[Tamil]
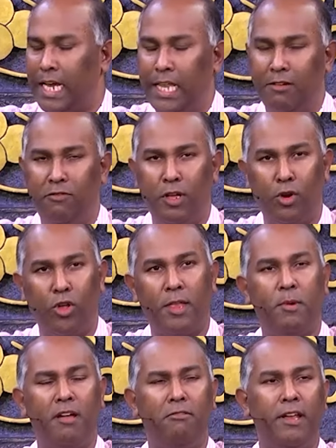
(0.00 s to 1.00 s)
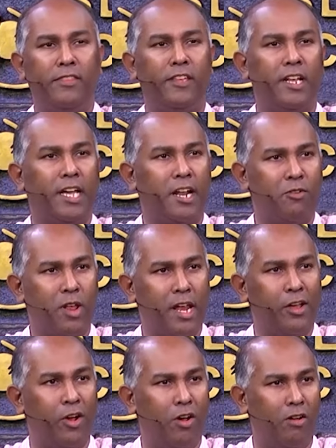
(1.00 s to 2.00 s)
இதை விரோதமாக வைத்திருக்கிற
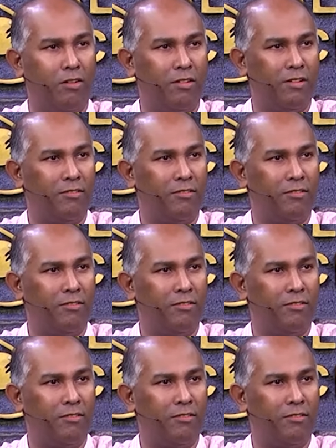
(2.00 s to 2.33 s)
வரைக்கும்